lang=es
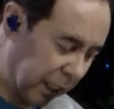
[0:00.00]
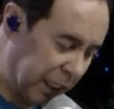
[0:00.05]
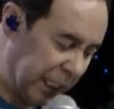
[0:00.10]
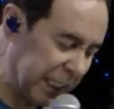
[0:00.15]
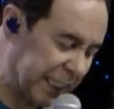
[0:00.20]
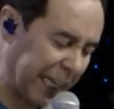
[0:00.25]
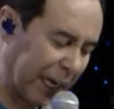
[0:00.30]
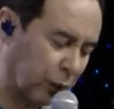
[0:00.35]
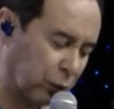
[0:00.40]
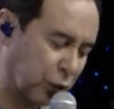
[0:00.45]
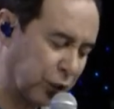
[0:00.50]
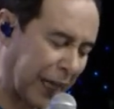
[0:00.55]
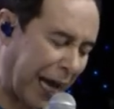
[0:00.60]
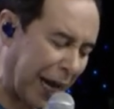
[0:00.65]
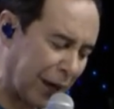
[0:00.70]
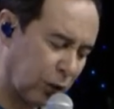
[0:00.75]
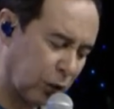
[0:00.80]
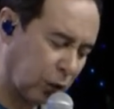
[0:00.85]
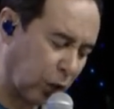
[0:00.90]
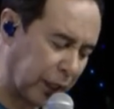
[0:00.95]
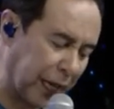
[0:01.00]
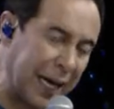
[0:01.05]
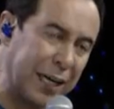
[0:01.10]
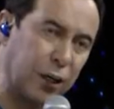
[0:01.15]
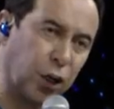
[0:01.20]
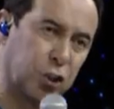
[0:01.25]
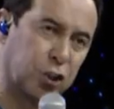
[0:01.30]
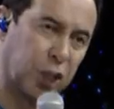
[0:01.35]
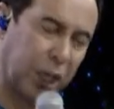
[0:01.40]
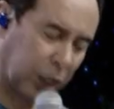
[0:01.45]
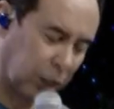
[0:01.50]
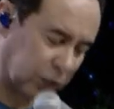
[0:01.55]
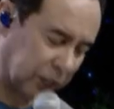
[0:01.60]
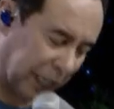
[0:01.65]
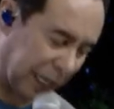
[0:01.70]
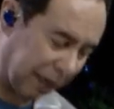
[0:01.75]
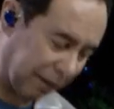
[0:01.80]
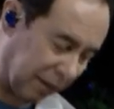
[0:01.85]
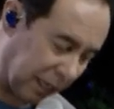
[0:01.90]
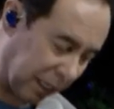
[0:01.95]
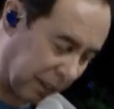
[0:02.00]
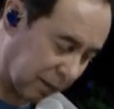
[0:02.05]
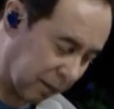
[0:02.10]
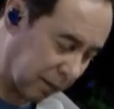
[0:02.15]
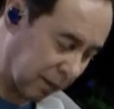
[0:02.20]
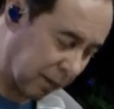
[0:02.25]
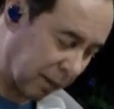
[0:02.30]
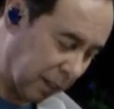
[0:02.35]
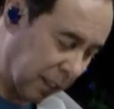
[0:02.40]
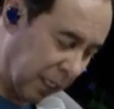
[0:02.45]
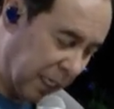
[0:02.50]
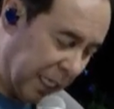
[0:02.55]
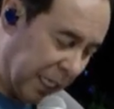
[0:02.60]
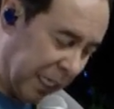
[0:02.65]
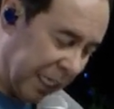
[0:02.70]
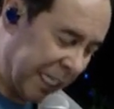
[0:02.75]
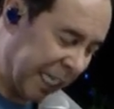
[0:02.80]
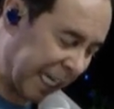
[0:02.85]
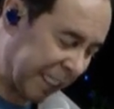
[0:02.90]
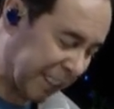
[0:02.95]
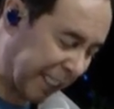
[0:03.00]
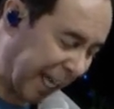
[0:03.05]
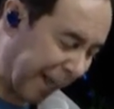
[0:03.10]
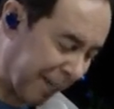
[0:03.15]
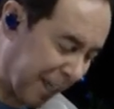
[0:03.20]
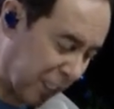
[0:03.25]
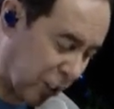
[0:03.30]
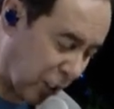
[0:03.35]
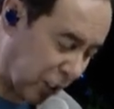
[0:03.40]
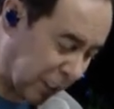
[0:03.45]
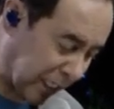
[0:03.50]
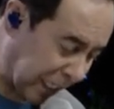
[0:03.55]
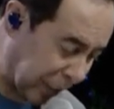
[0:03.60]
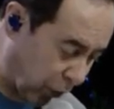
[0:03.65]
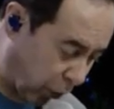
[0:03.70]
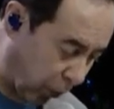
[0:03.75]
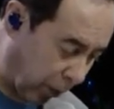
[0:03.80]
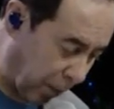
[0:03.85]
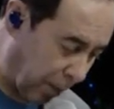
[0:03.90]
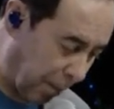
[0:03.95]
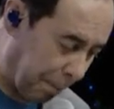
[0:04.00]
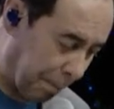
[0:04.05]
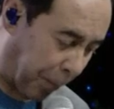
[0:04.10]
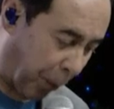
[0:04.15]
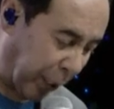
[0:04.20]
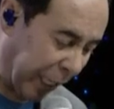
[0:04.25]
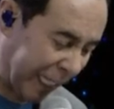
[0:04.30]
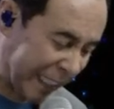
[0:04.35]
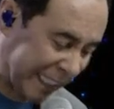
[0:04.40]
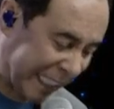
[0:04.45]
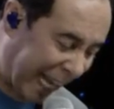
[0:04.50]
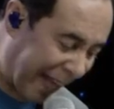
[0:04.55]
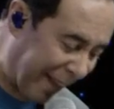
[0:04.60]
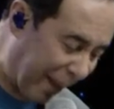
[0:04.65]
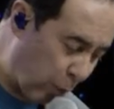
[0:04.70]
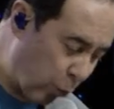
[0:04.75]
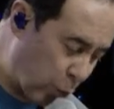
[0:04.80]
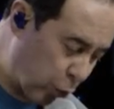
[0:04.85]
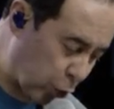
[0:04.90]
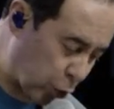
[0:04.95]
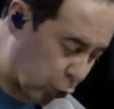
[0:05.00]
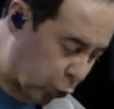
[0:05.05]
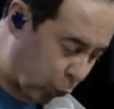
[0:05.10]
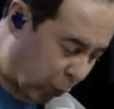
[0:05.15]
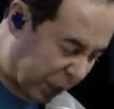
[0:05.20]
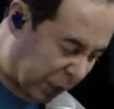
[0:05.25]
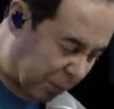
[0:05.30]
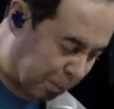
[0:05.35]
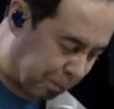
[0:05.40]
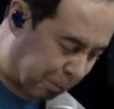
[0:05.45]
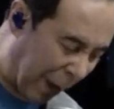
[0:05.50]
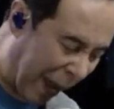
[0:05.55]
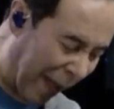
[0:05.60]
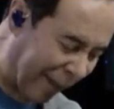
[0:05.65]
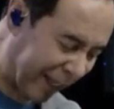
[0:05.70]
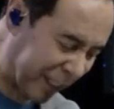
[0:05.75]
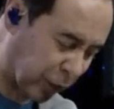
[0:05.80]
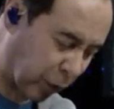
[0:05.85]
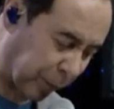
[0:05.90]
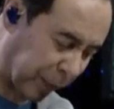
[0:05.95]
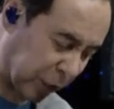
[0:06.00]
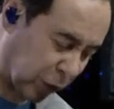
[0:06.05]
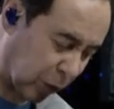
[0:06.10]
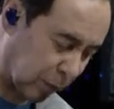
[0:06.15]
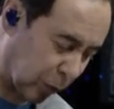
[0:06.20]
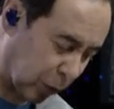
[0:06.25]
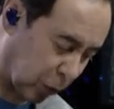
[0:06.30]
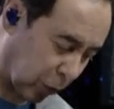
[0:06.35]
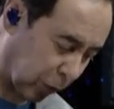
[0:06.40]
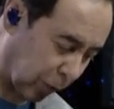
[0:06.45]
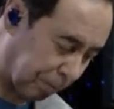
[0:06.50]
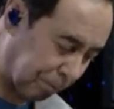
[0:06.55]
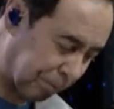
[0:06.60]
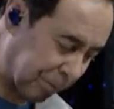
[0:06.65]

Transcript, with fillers: Y se juntaron con él los hijos de Leví. Y así ha dicho el Señor, poned cada uno su espada sobre su muslo.